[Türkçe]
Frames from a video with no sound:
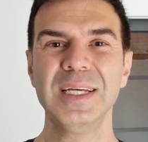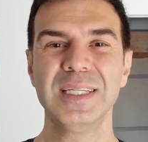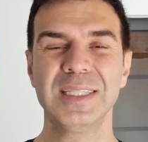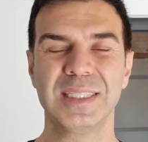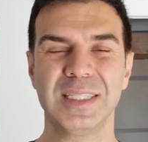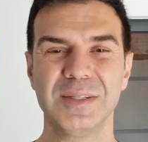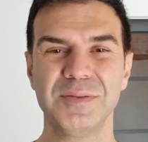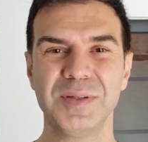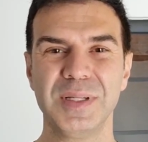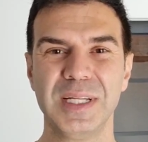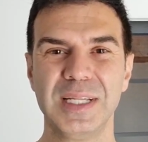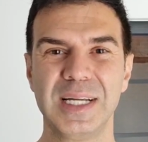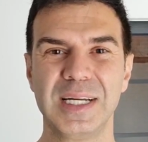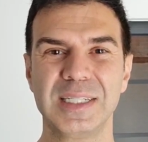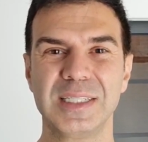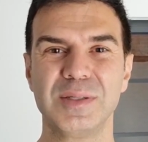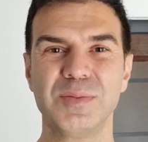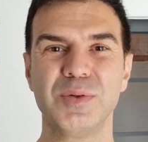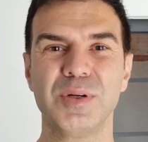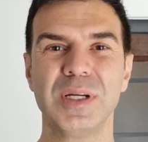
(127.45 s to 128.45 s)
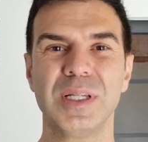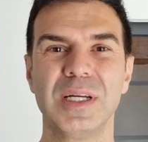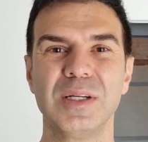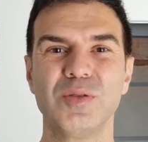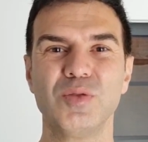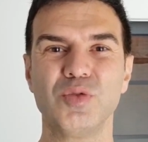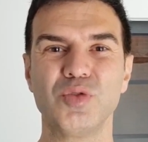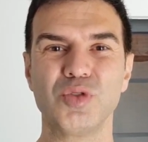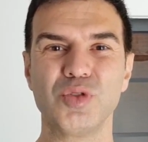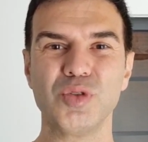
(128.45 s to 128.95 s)
Sınıfın enerjisi bu kadar
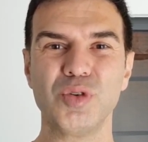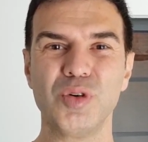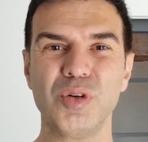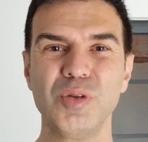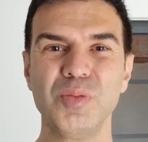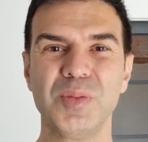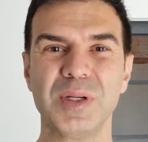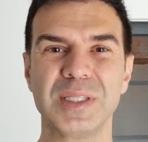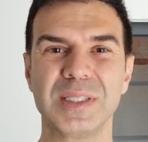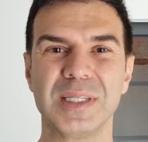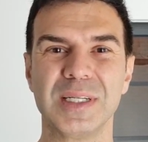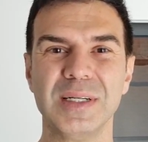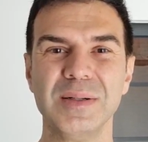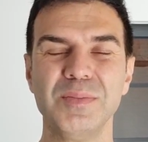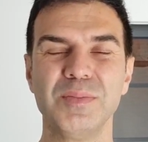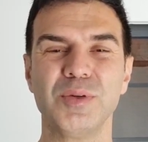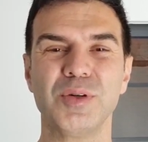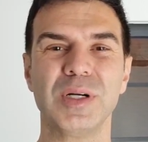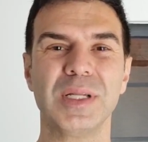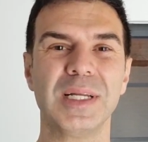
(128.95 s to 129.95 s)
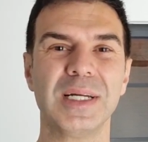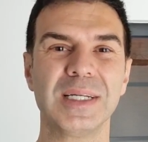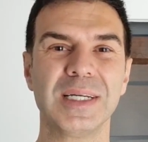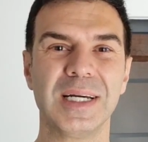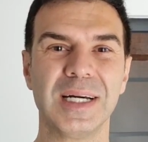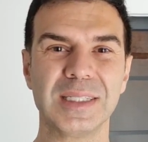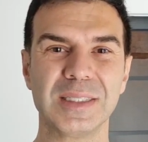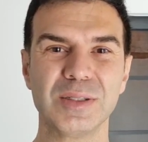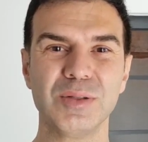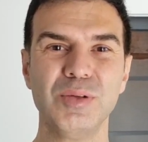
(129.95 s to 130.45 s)
güçlü olmasa, bu kadar
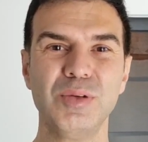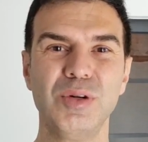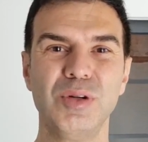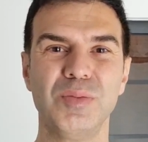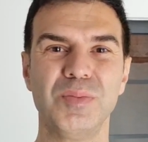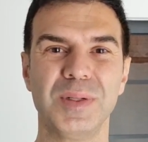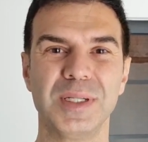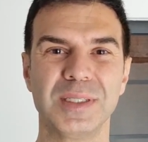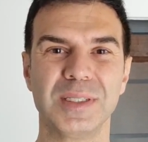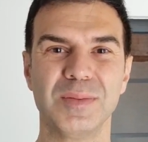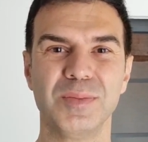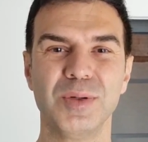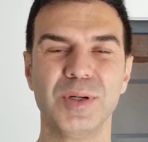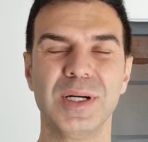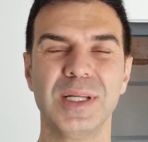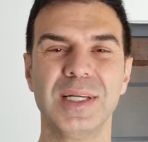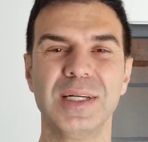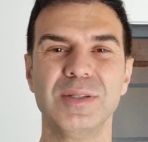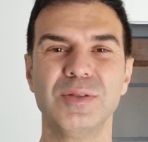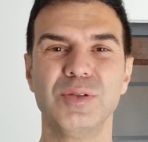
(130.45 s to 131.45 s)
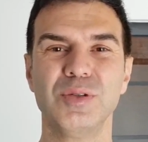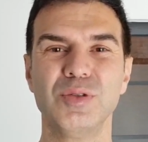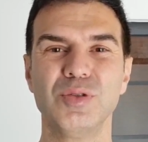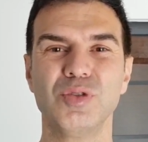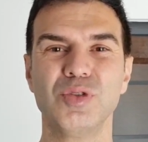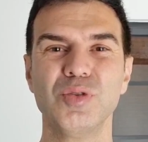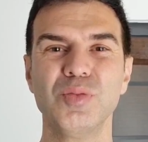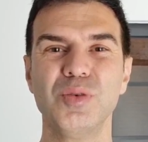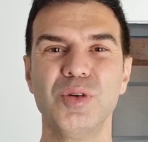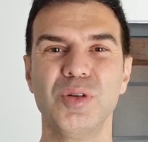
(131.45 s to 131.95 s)
katkı olmasa, bu kadar
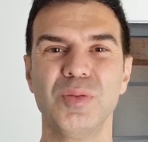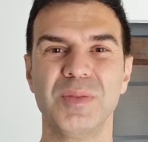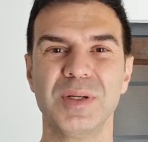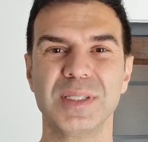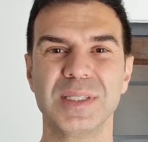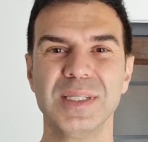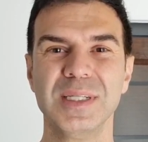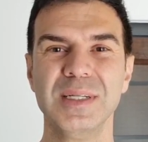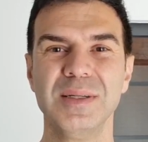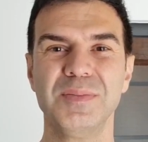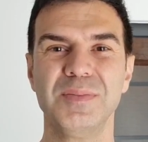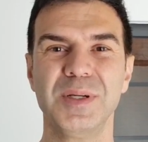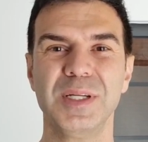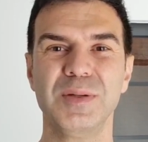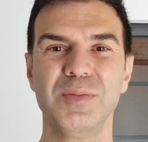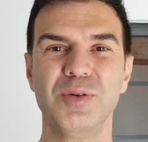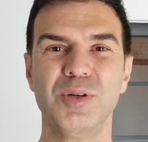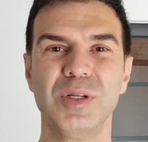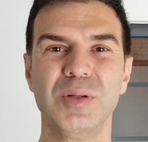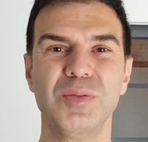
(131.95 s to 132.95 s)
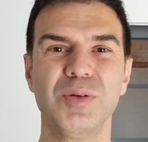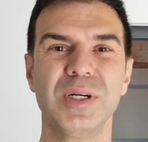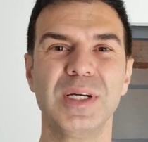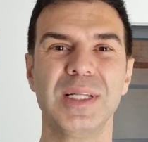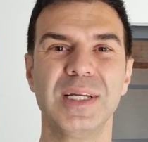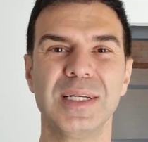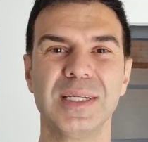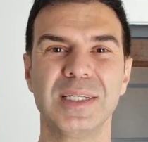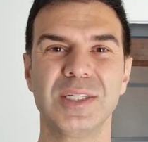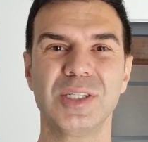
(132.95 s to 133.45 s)
dönüşüm olmasa beni böyle bu
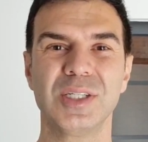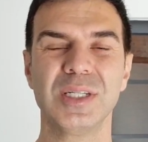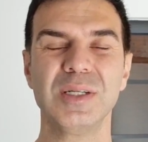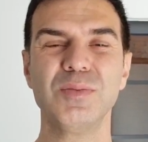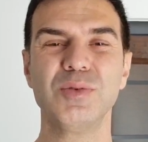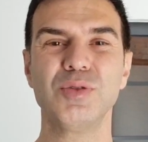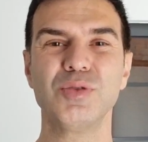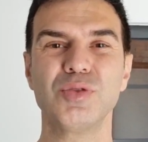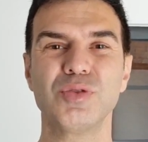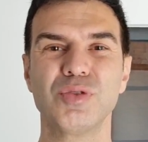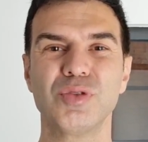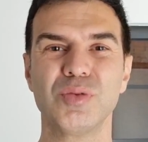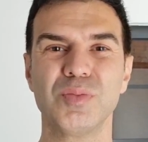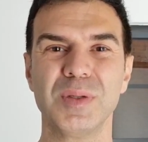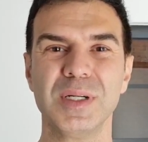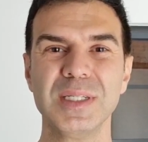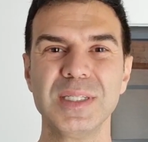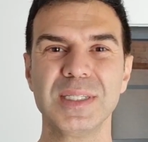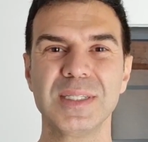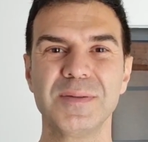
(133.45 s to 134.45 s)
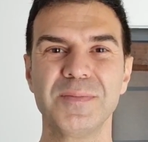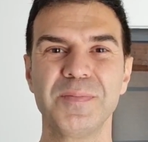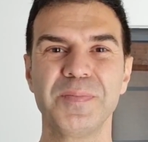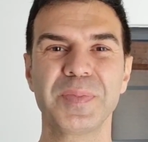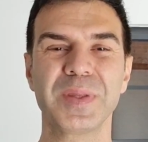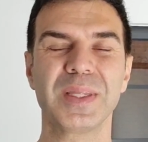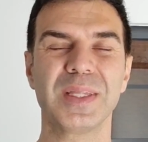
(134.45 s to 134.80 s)
kadar kişiyle buluşturmaz.